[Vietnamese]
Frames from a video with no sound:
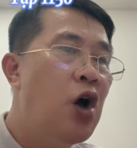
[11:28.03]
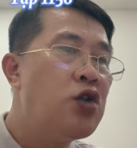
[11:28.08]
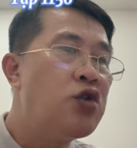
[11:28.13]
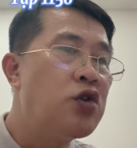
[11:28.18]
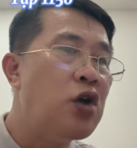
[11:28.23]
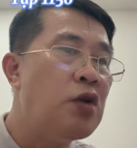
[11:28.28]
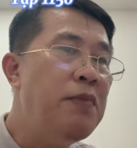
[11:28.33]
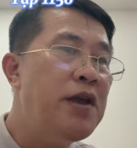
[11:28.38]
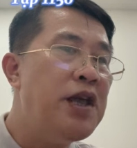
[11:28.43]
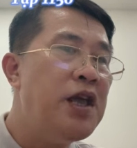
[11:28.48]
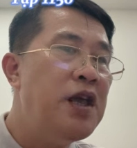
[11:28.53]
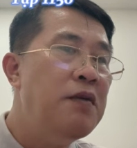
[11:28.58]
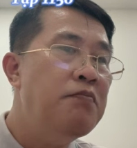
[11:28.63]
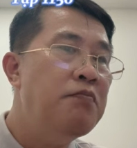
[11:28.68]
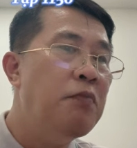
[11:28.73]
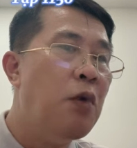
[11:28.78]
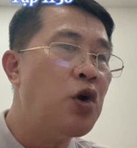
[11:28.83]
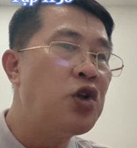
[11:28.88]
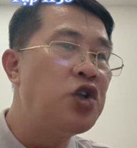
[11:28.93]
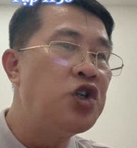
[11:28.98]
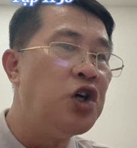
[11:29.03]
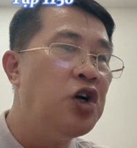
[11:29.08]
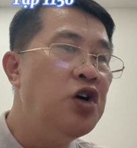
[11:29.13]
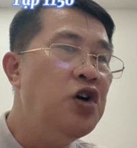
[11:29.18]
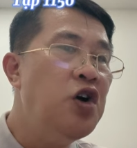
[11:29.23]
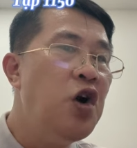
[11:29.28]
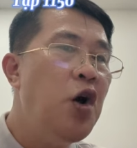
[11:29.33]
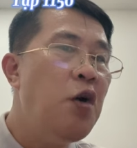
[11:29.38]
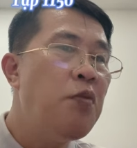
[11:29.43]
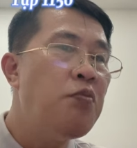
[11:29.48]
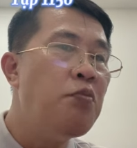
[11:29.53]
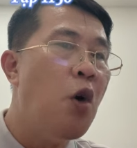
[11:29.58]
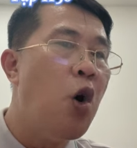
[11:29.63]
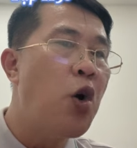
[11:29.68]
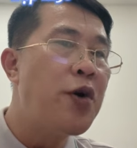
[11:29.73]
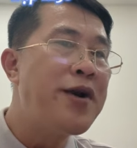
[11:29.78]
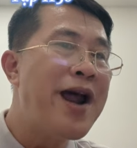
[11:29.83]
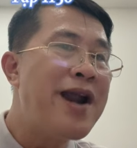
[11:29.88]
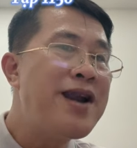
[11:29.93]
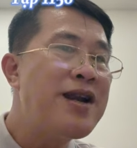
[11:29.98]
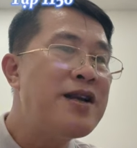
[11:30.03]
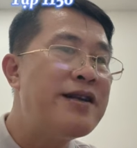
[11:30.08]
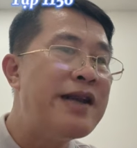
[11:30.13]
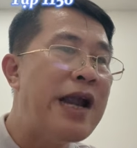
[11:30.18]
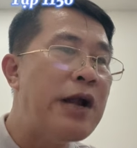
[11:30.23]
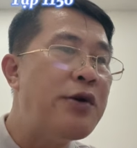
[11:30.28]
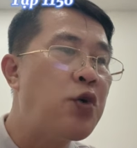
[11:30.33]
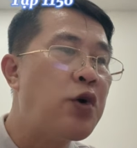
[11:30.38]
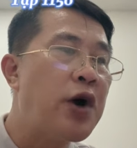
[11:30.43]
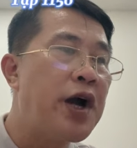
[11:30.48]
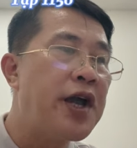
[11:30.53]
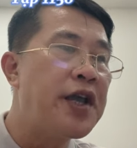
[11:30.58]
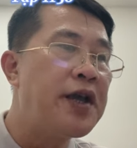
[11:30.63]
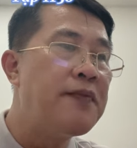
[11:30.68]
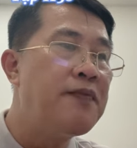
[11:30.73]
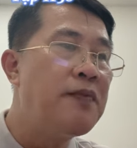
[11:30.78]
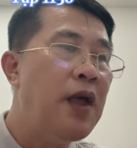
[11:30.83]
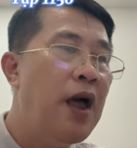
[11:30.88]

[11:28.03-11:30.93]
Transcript: chuẩn bị một trưởng bổ nát nã đầu gầy.